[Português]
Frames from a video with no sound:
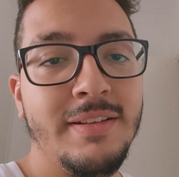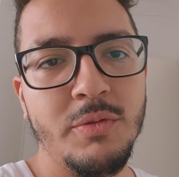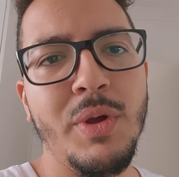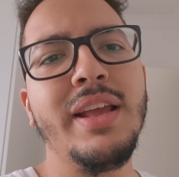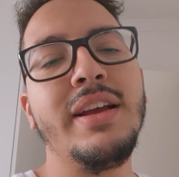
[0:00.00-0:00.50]

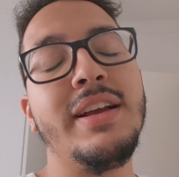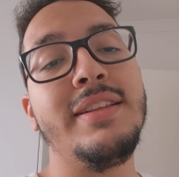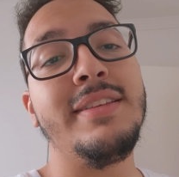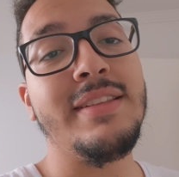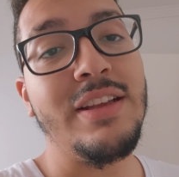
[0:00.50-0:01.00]
Não é que a
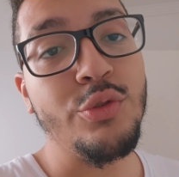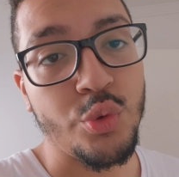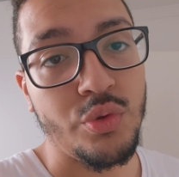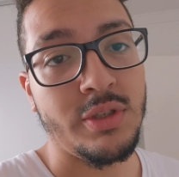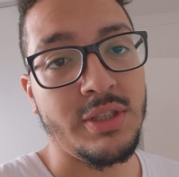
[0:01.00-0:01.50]
casa está
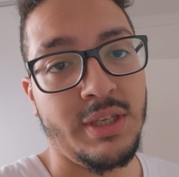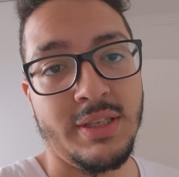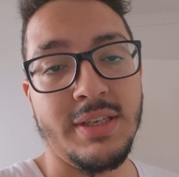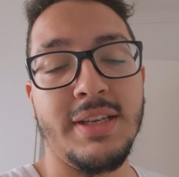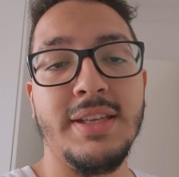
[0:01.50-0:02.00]
suja, gente.